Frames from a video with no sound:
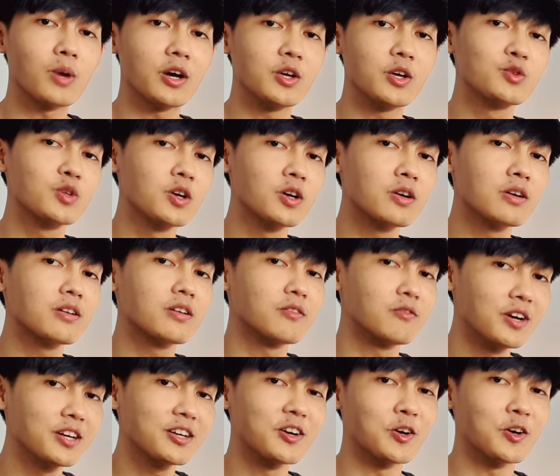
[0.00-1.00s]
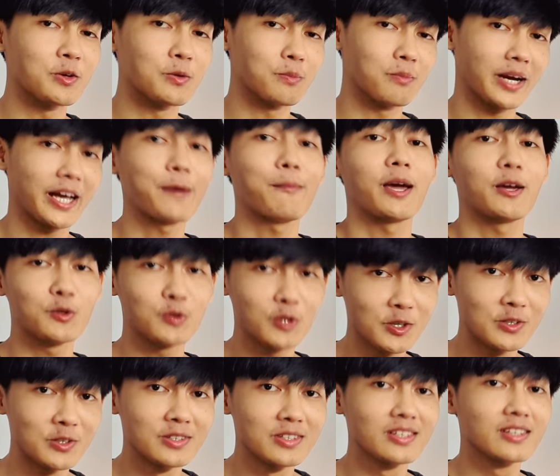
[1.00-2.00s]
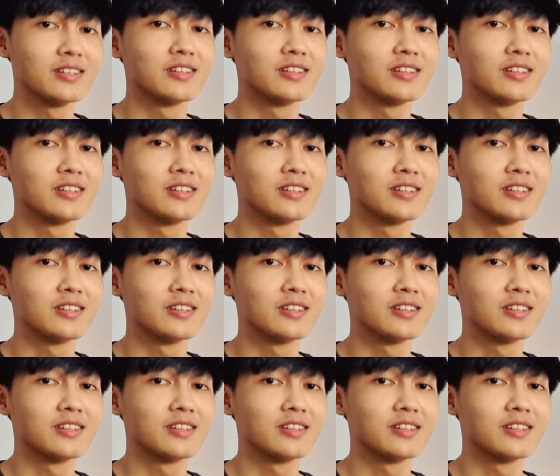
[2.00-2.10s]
lời yêu thương với người mà các bạn yêu thương